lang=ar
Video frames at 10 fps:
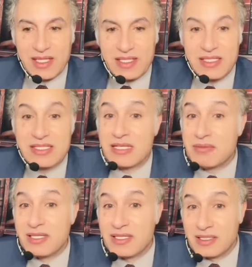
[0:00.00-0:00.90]

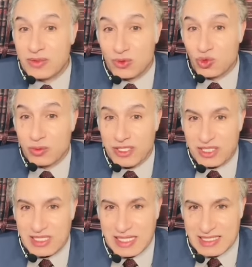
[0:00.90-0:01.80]
فانتبه انه تكون من
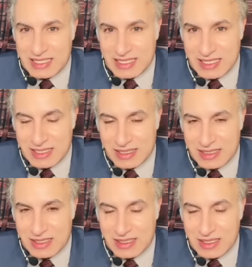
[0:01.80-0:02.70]
الاشخاص الحساسين
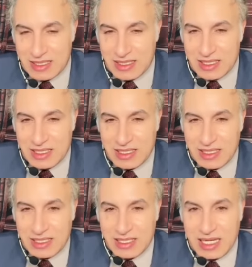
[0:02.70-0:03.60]

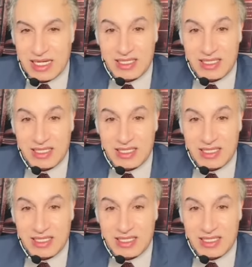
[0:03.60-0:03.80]
آه، خلي